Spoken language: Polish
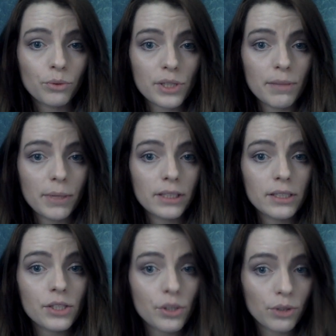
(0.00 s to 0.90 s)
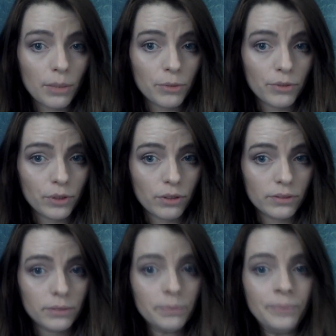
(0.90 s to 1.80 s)
utożsamiany ze środkiem
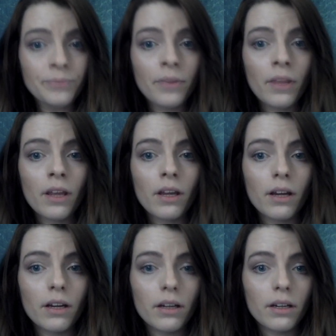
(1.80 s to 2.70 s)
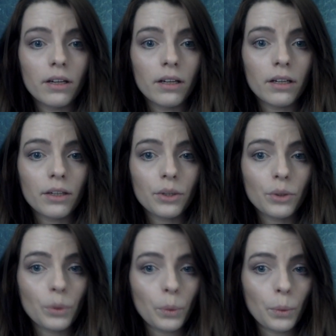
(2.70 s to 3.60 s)
dowodowym, e,
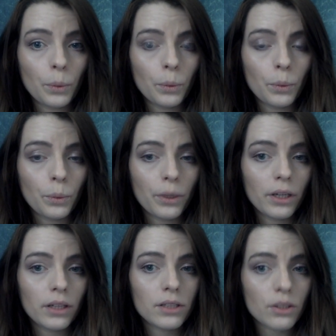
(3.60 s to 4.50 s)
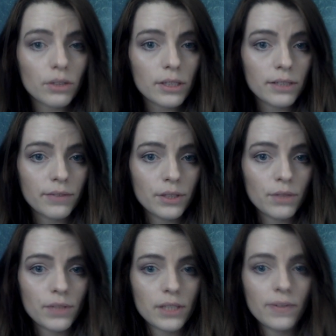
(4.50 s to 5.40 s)
który zgodnie z
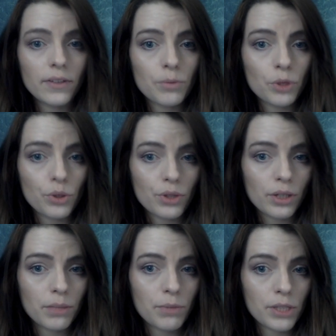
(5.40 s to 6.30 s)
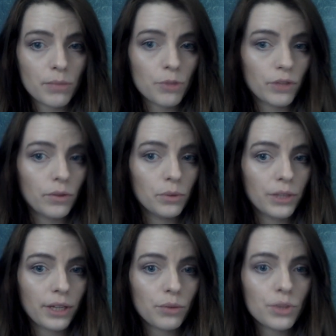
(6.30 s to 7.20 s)
definicją wskazywaną w przytoczonej przeze mnie przed chwilą
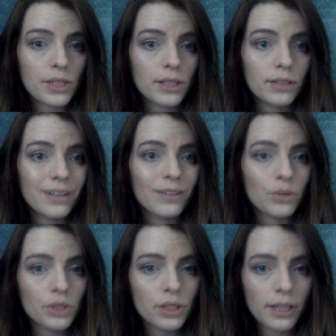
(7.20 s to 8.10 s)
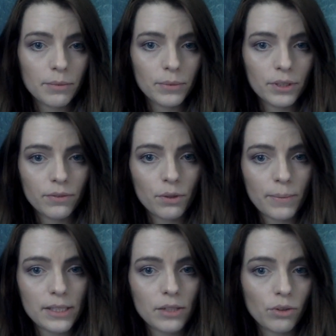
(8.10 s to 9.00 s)
literaturze jest jedynie nośnikiem
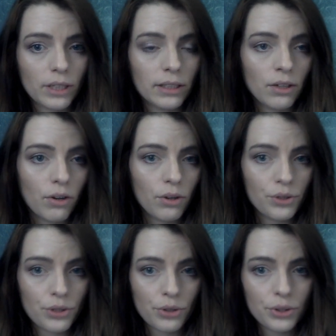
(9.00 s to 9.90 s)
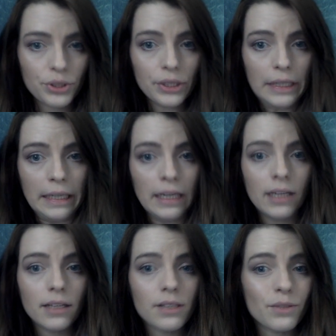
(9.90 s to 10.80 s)
informacji o danej okoliczności
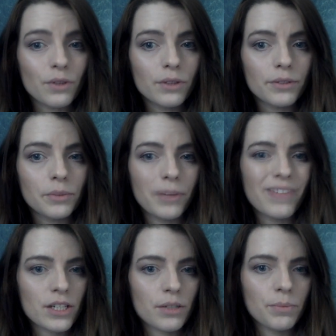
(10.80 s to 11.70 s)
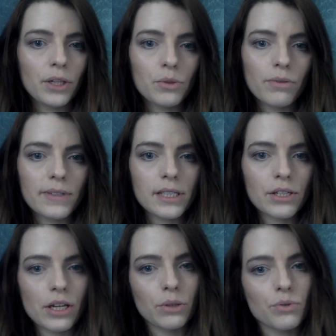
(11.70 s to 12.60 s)
i jest dowodem w tym najwęższym tego słowa
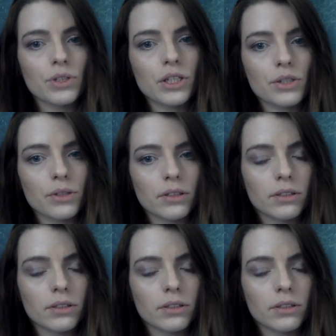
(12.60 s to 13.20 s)
znaczeniu, czy też